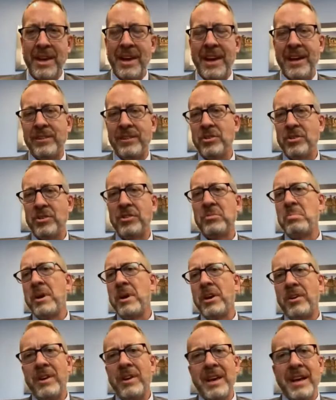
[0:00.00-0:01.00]
Entonces,
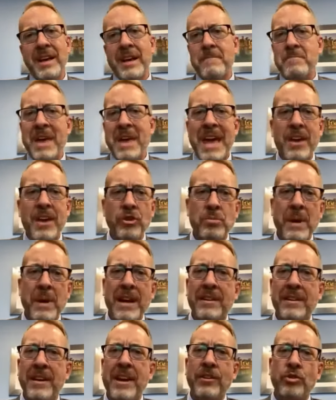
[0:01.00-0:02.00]
bueno, ellos van a
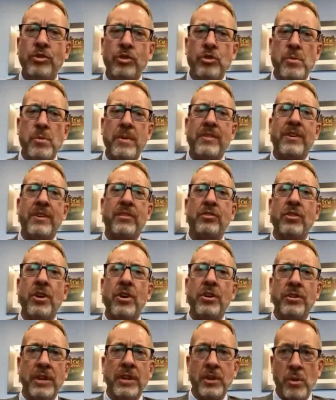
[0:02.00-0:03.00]
tener sus
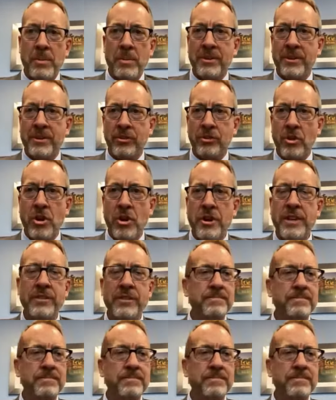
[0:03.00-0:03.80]
conversaciones.